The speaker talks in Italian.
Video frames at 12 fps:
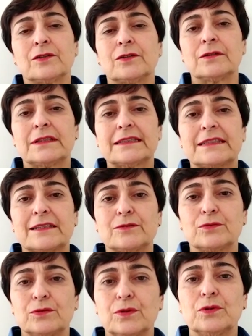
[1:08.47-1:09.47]
con
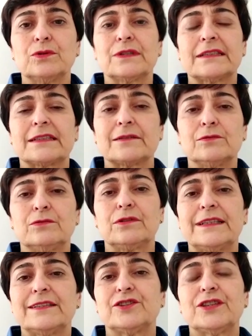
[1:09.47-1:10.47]
traduttori,
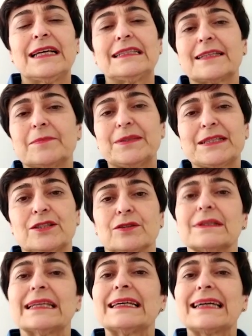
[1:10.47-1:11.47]
traduttrici e altre
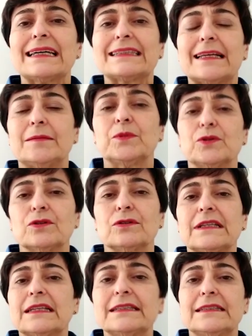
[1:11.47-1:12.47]
persone legate al
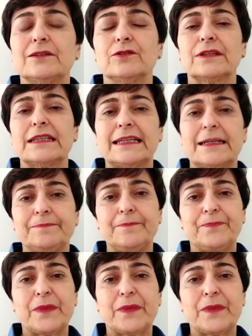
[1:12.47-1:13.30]
mondo dell'editoria,